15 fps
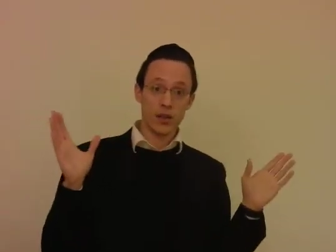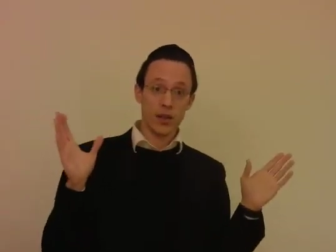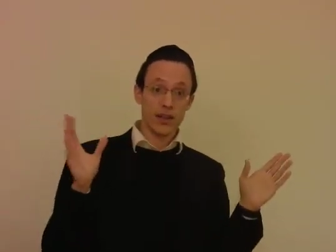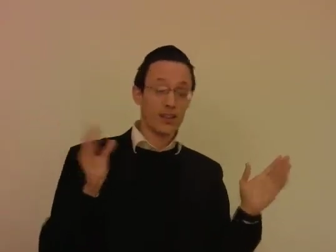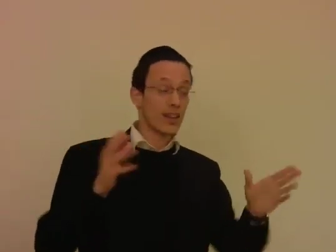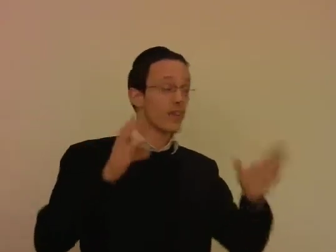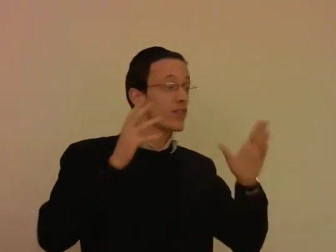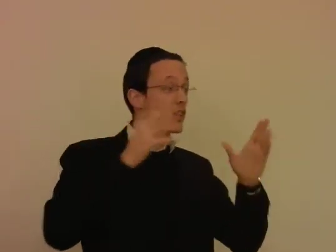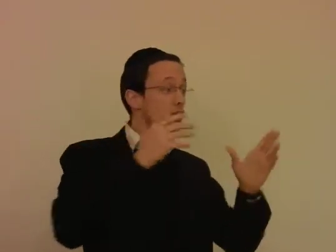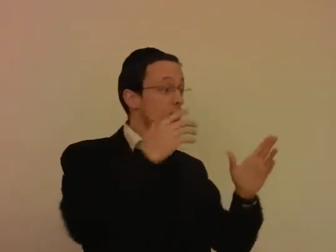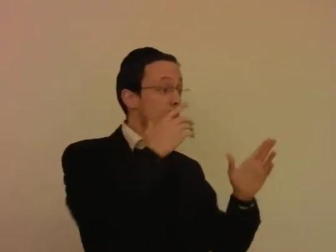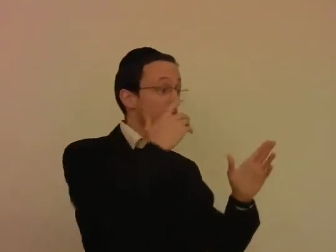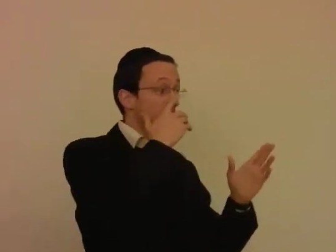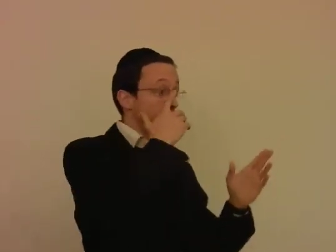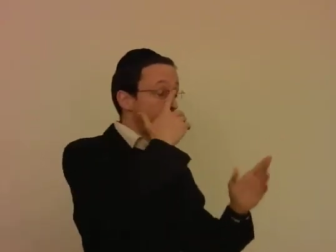Servir
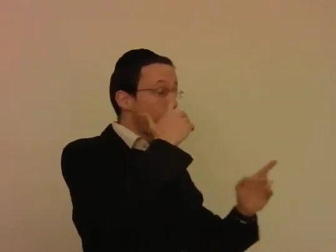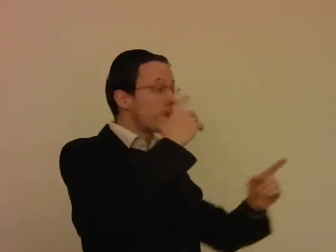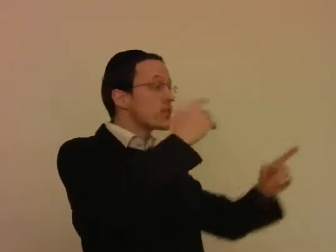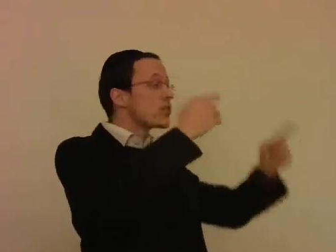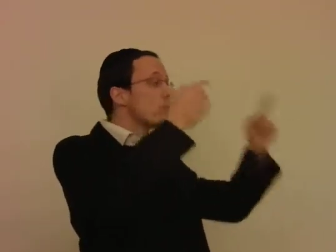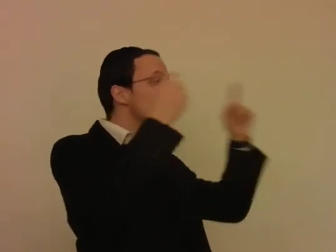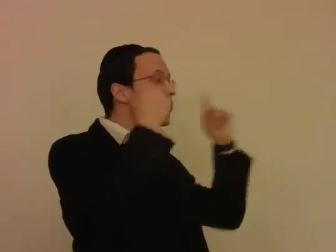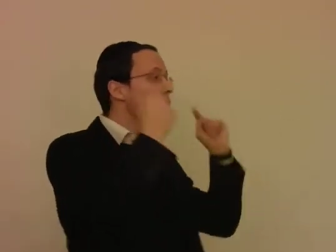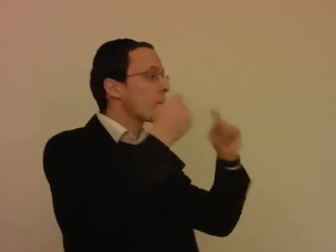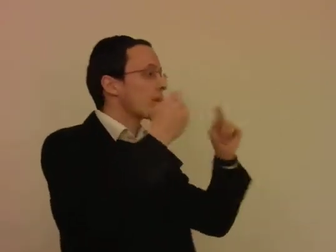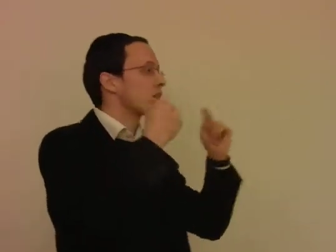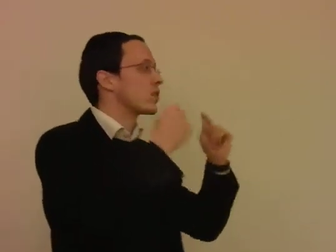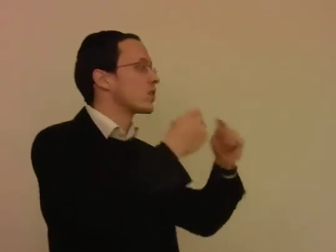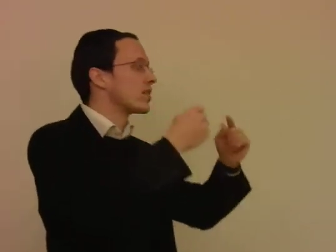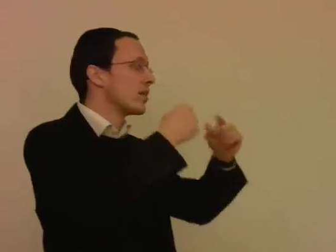Hachem. Pas seulement parce
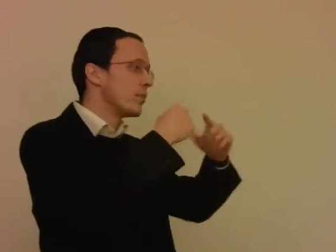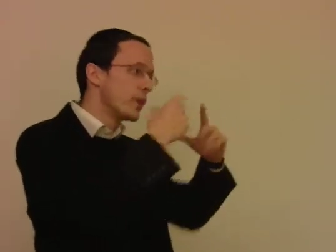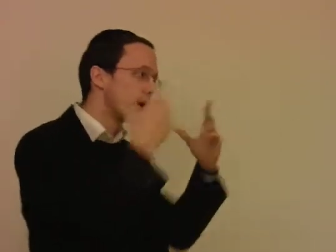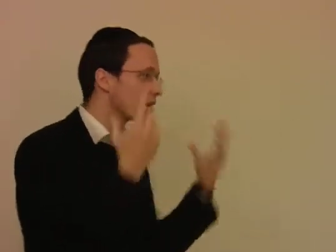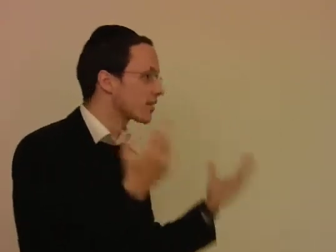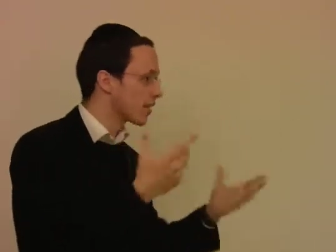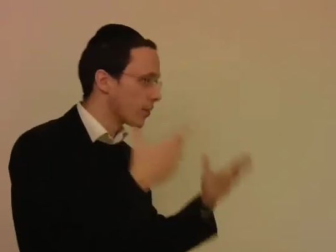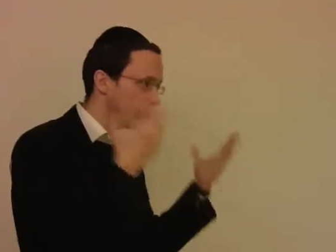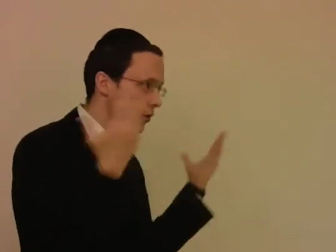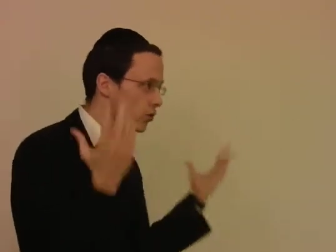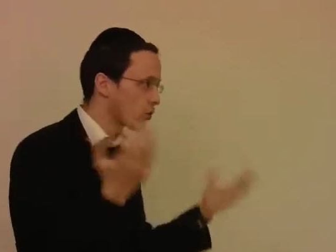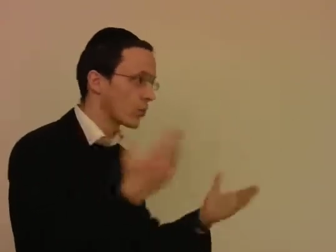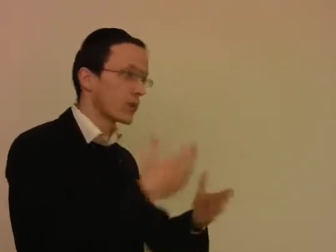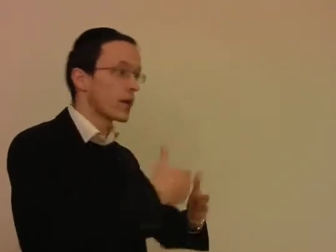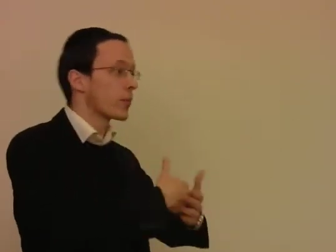que c'est bien, c'est
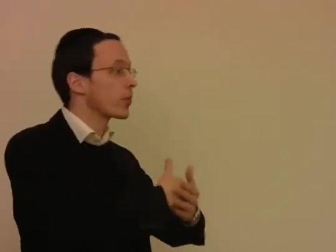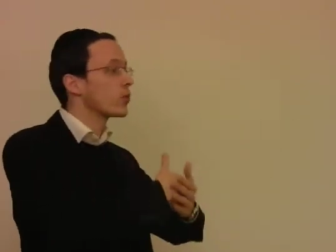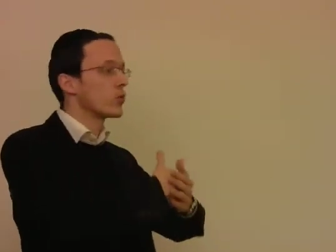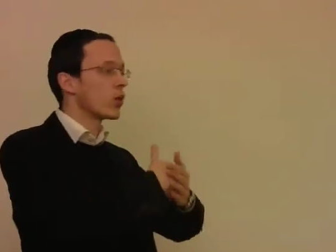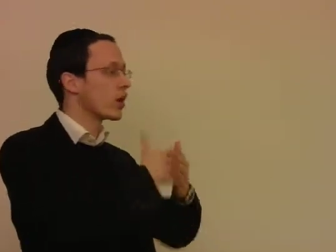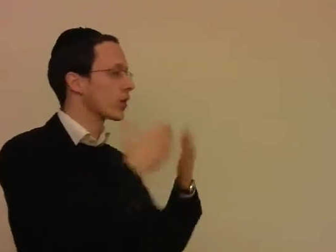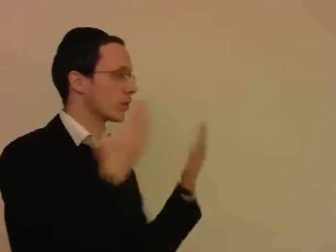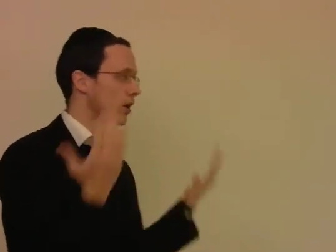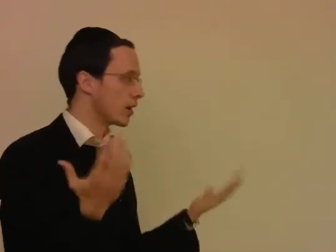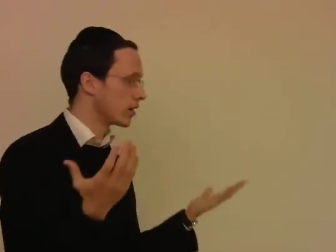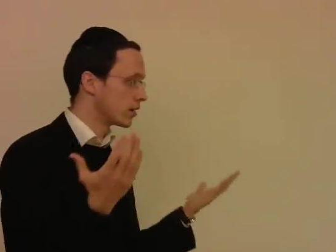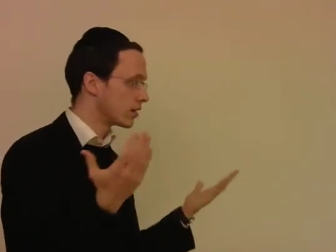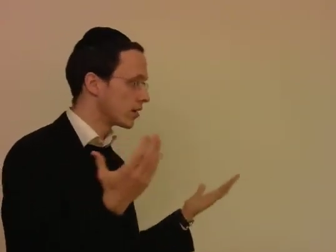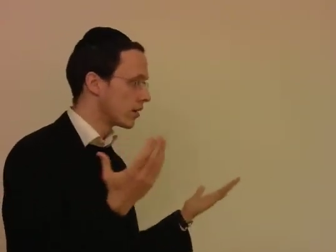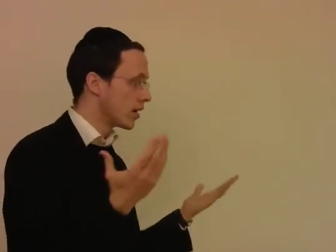important, parce qu'après, on n'aura que dalle.
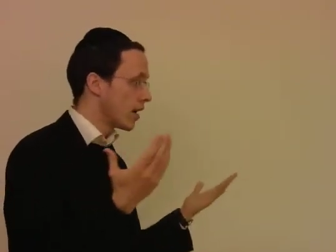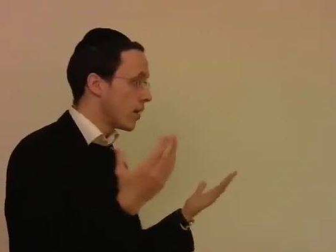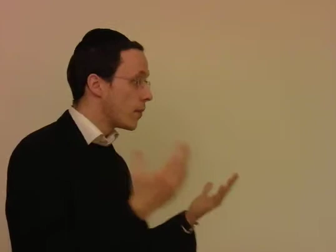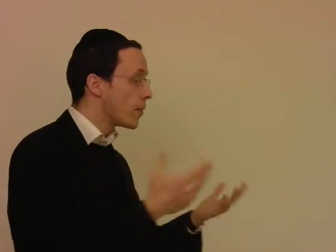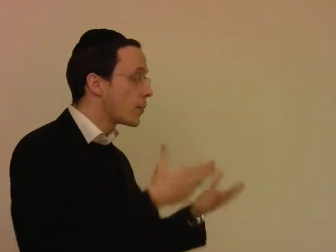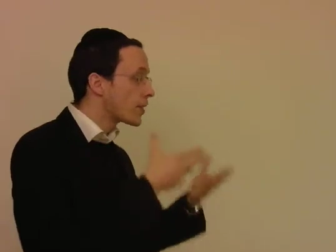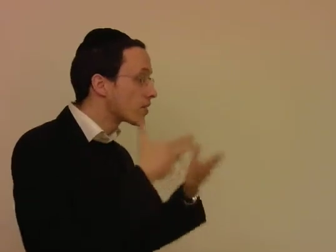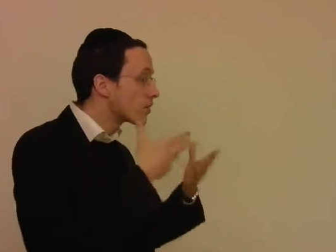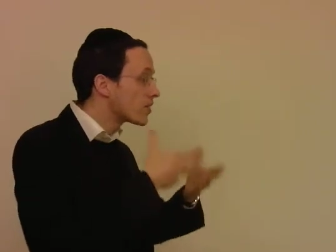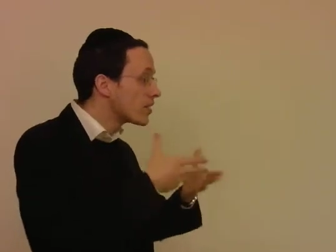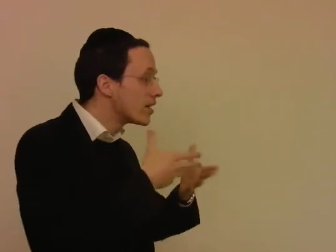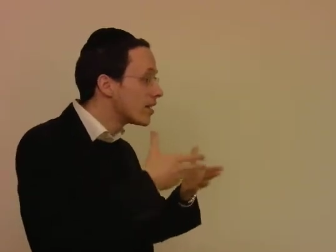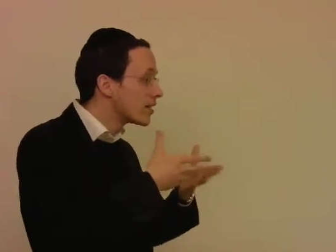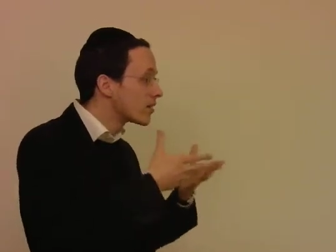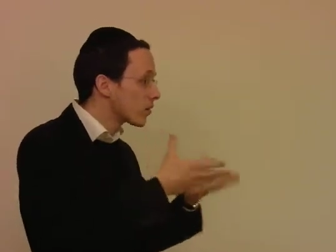Mais parce que
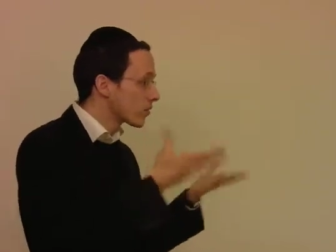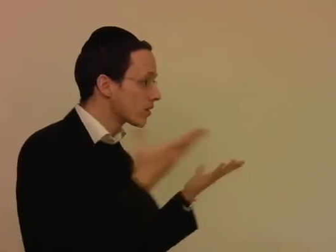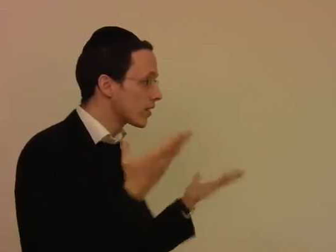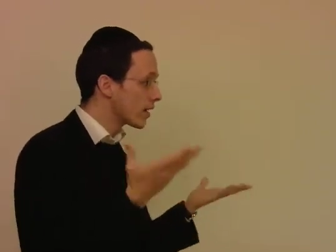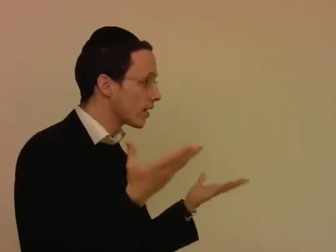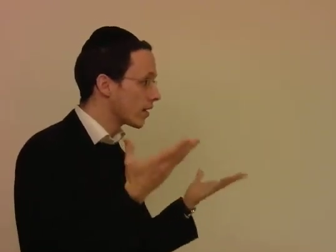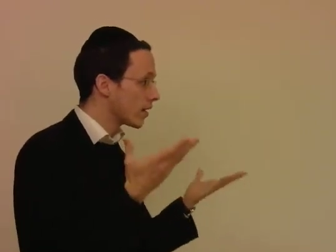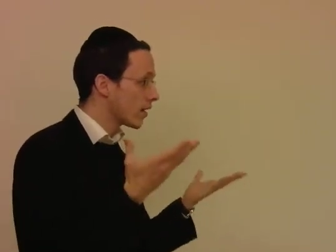c'est essentiel